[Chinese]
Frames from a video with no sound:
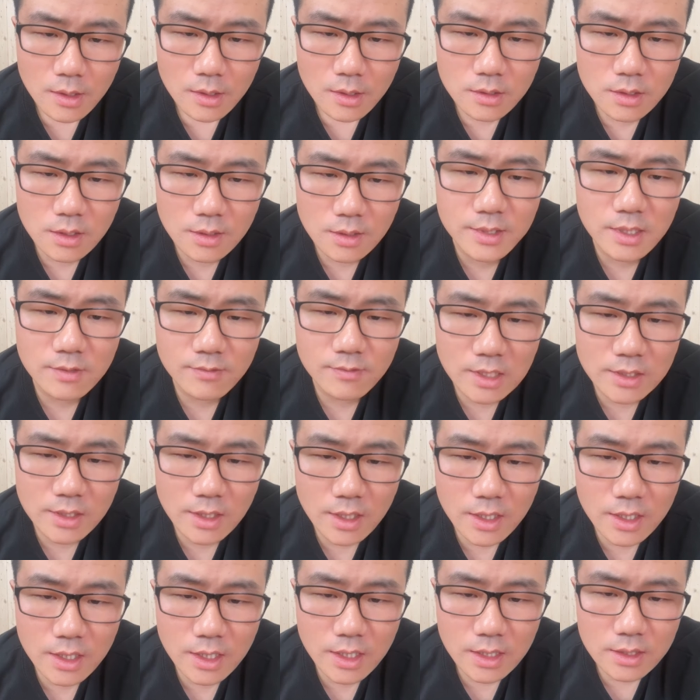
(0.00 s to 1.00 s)
隔壁王
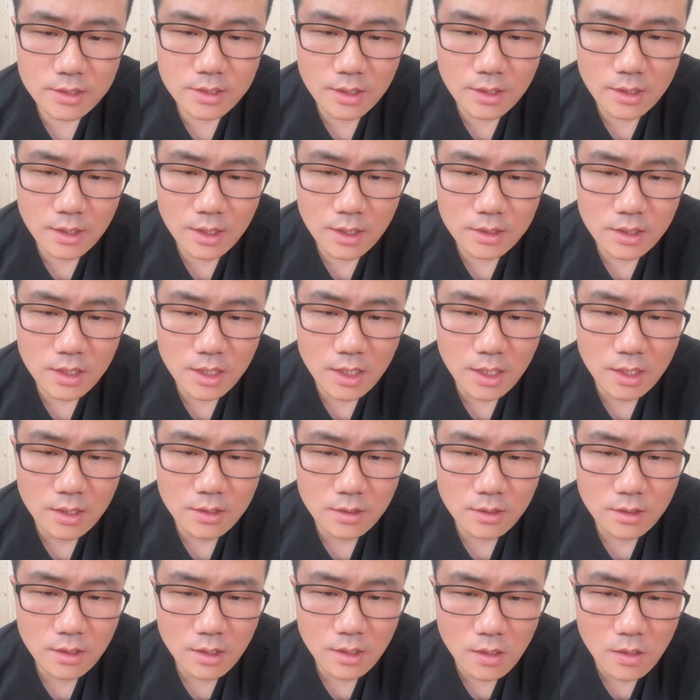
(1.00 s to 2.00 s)
爷，这个
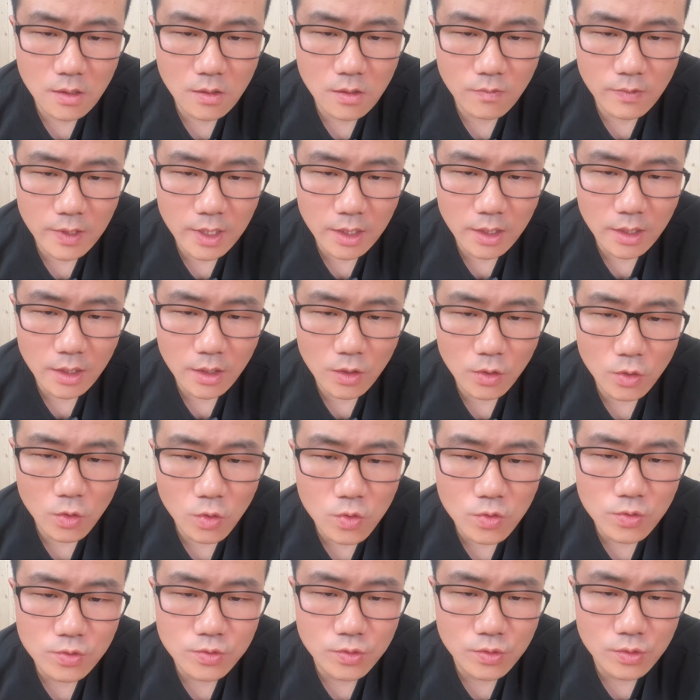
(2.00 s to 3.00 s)
天道为
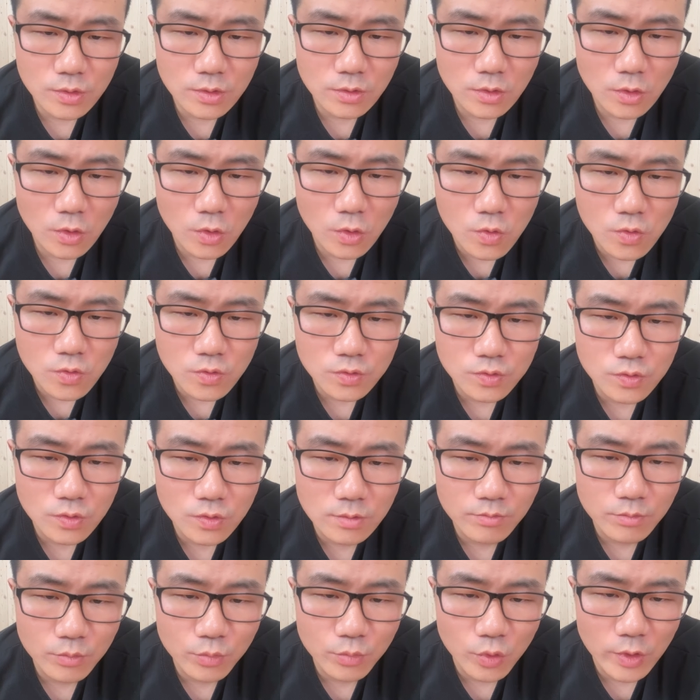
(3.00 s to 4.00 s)
红军，红
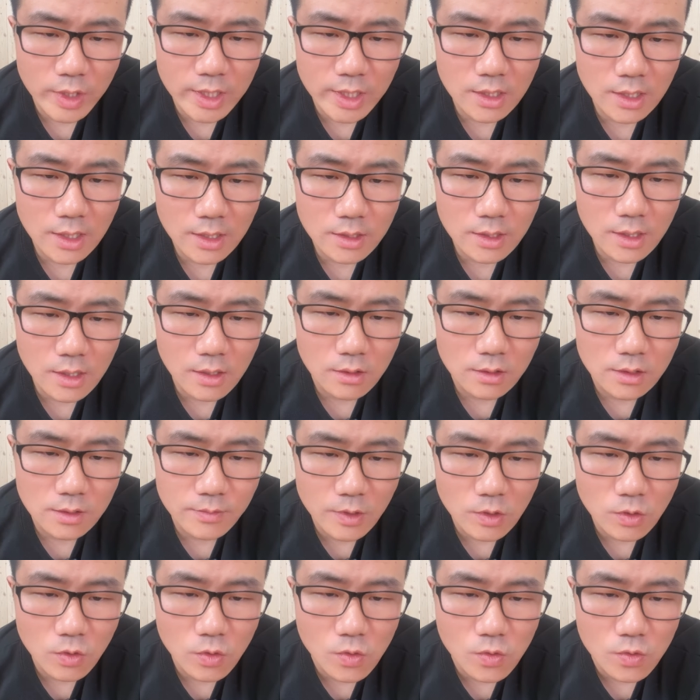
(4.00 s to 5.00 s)
军不为天道，那
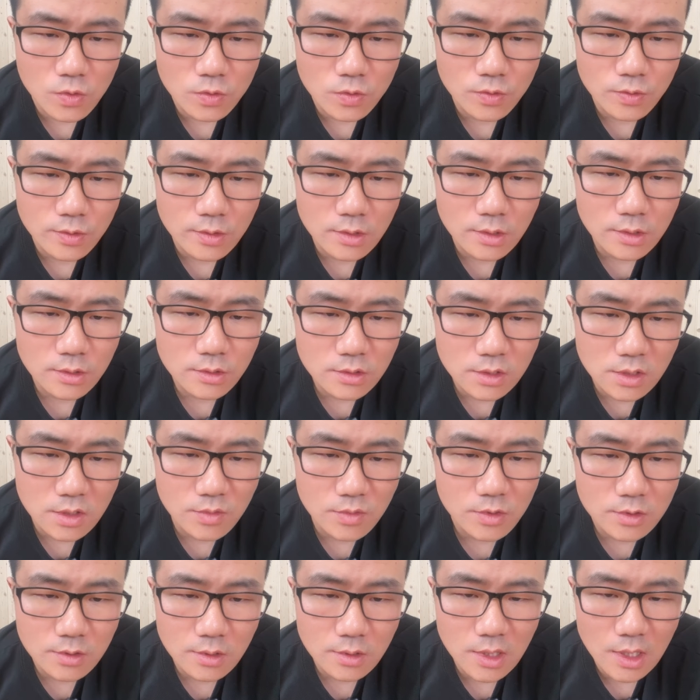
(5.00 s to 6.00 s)
么红军是
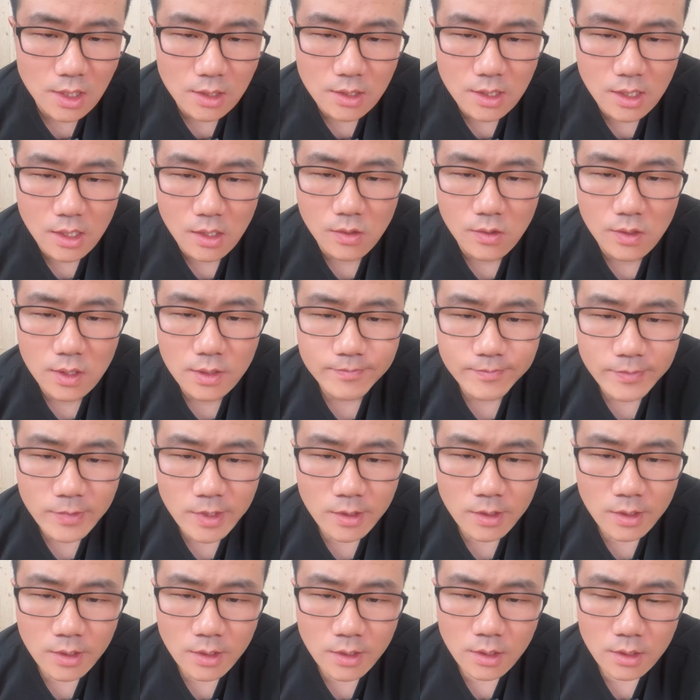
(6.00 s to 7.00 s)
不是天道啊？
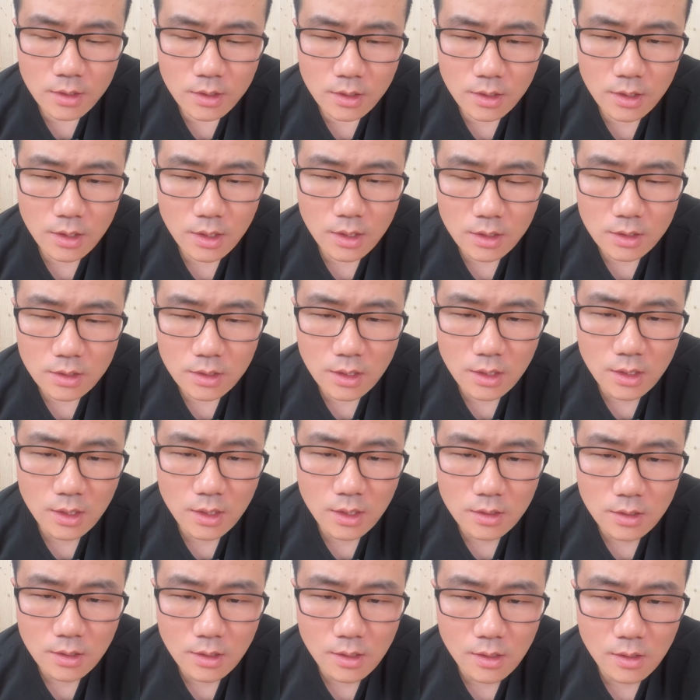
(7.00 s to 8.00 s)
啊，
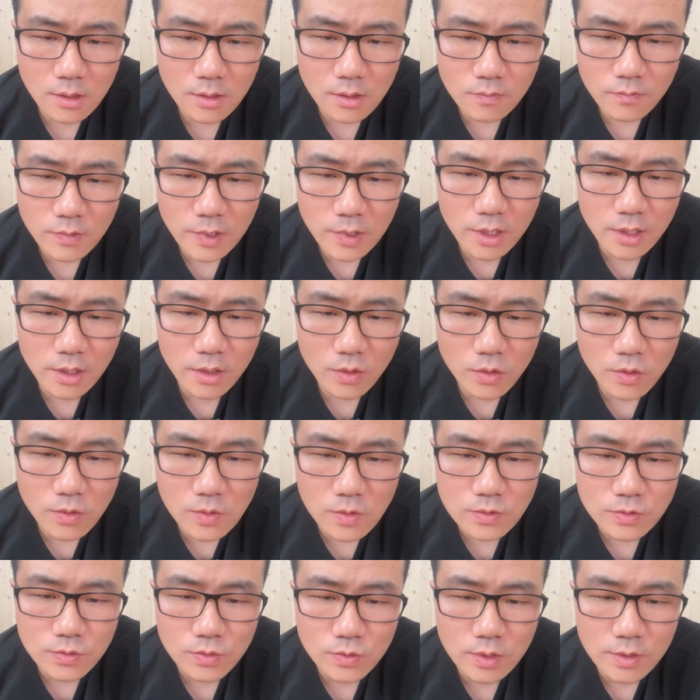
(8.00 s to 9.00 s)
天道为
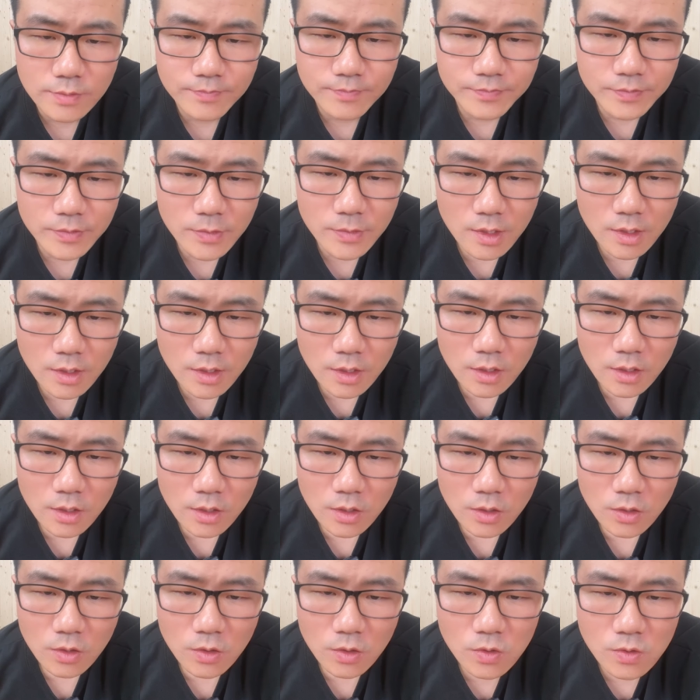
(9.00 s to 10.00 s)
红军，
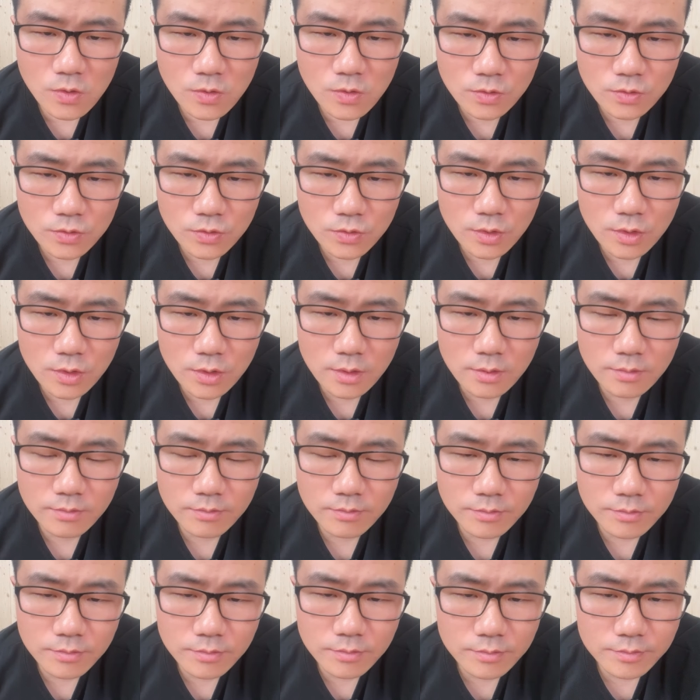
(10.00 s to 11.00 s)
红军。
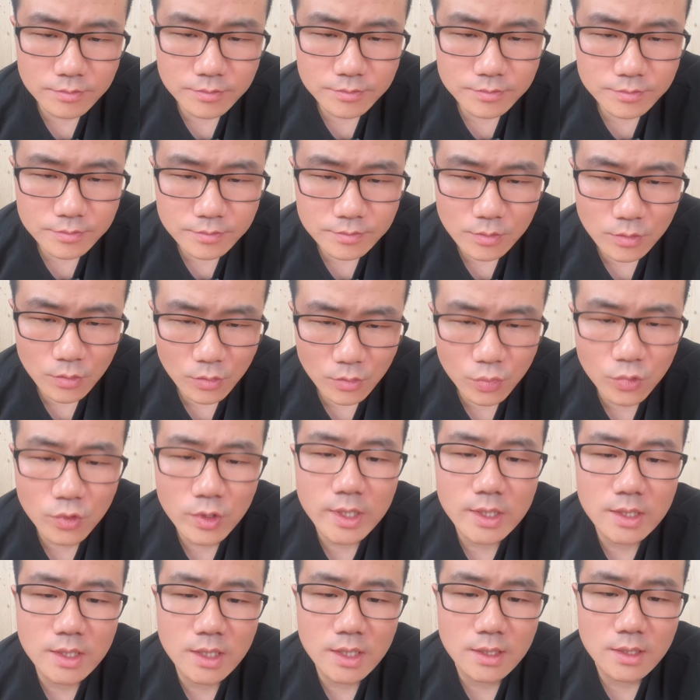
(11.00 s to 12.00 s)
不
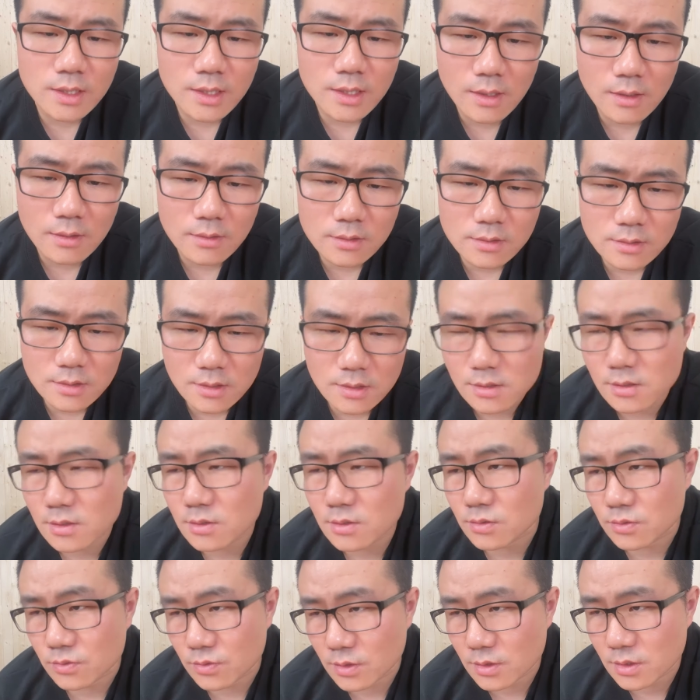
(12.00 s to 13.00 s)
为天道，这就
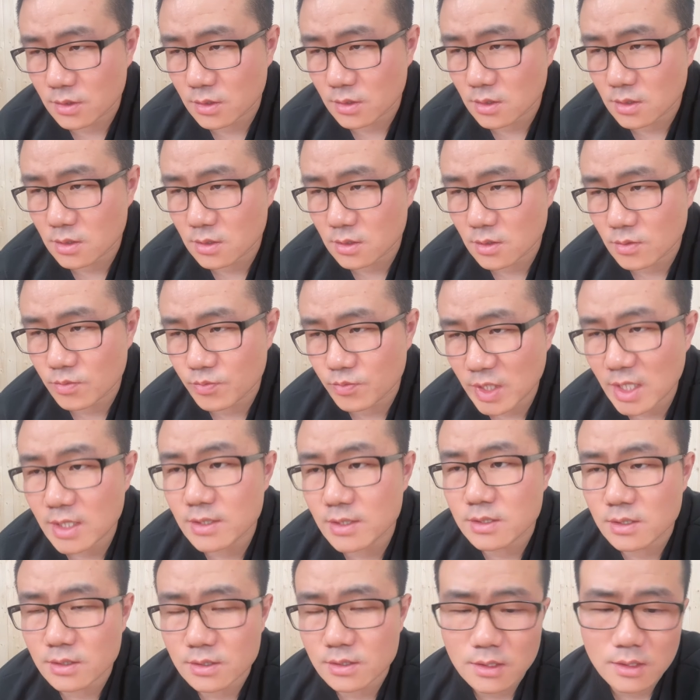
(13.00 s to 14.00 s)
属于是
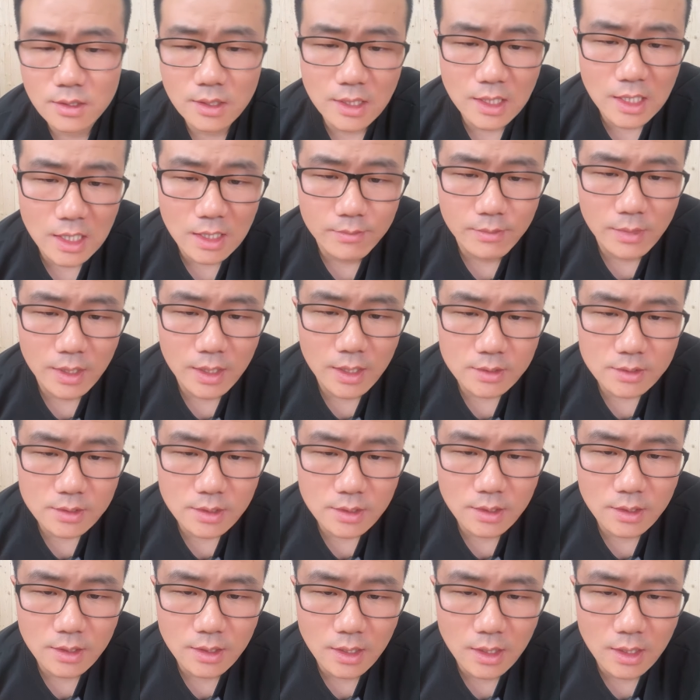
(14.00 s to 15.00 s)
辩证性的看嘛。
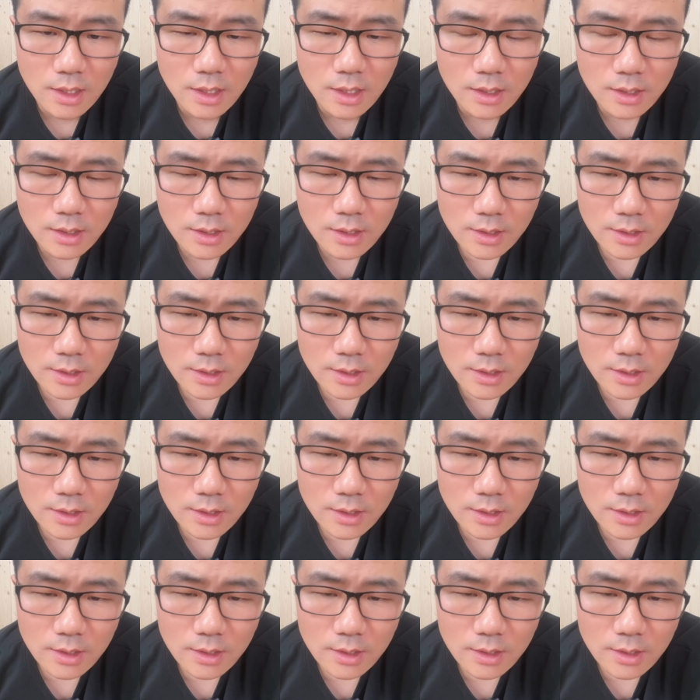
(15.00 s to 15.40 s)
这个，